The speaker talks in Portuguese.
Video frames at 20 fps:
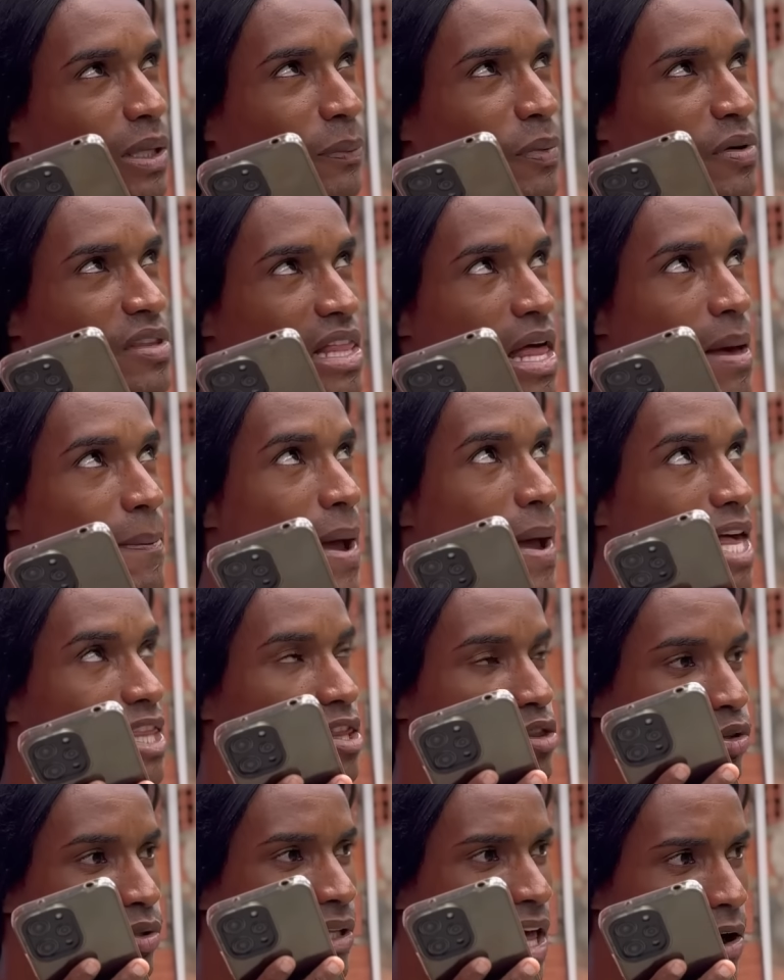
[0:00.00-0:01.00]
pois ela
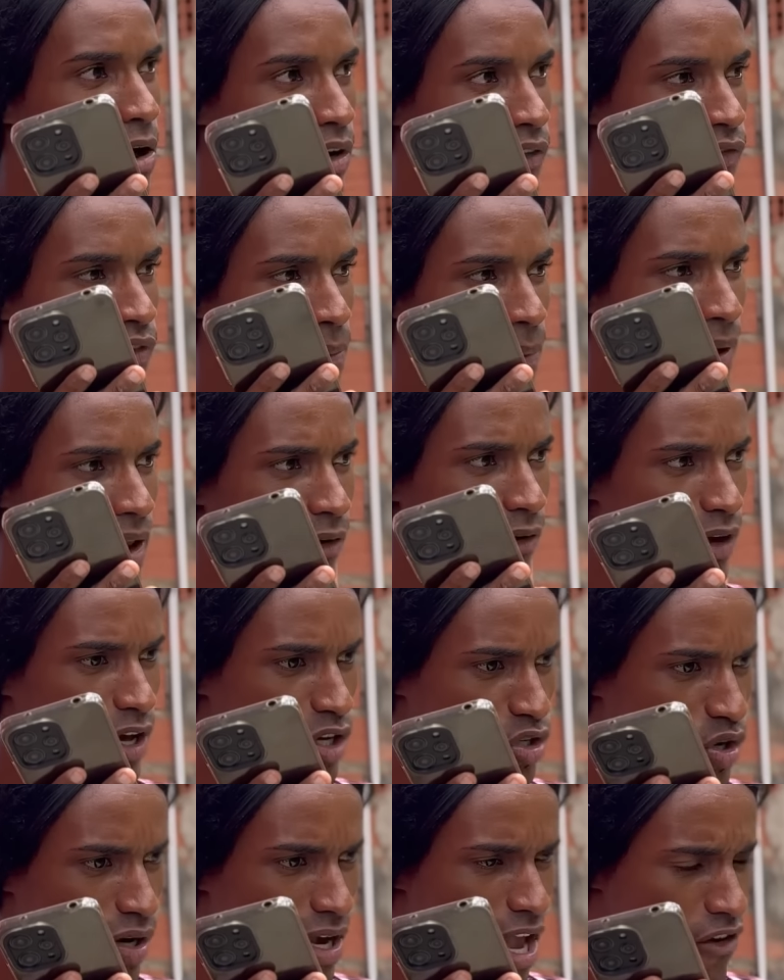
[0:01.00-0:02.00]
passou na hora, foi pra ela que eu ia
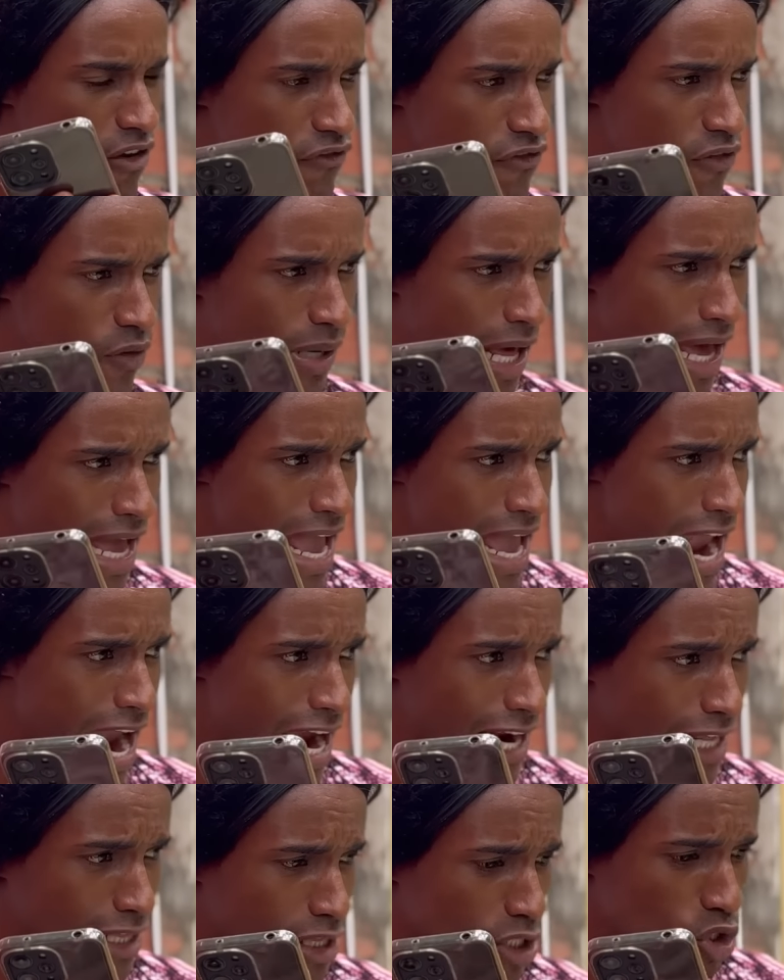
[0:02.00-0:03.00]
jogar fora.
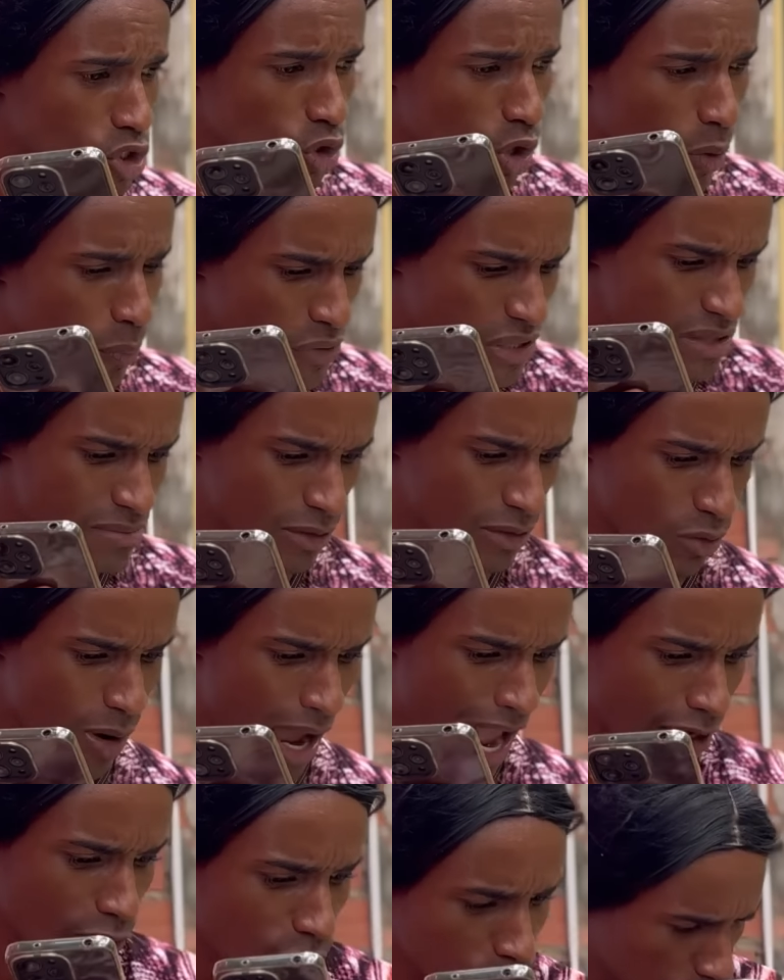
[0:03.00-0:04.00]
Ela se jogou por cima do
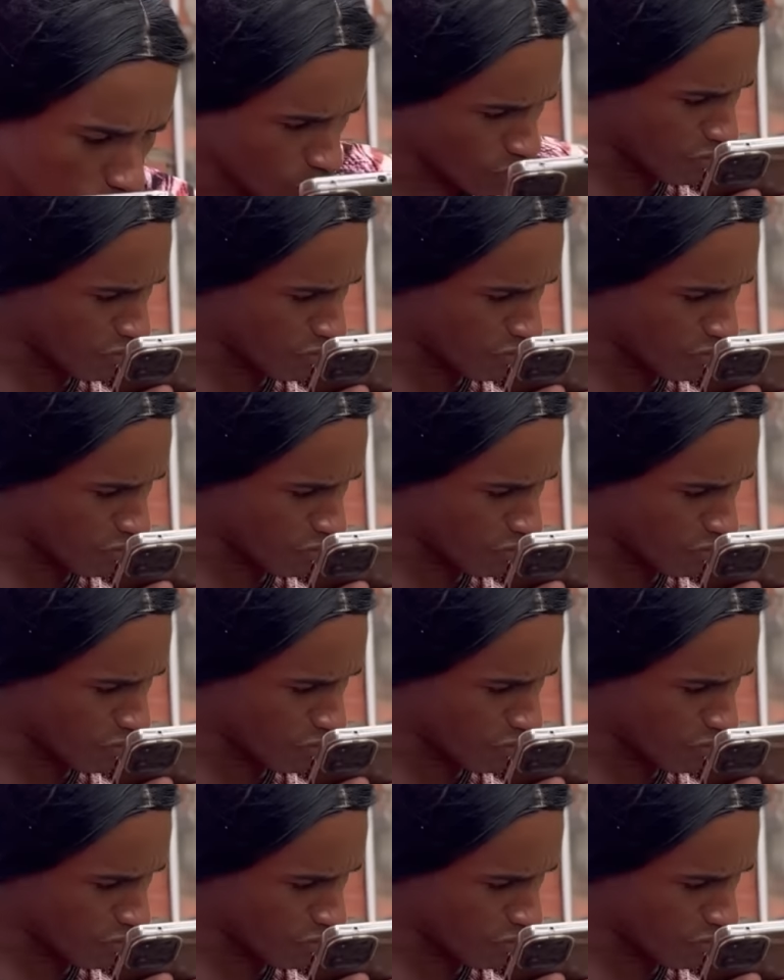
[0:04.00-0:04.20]
rack com tudo.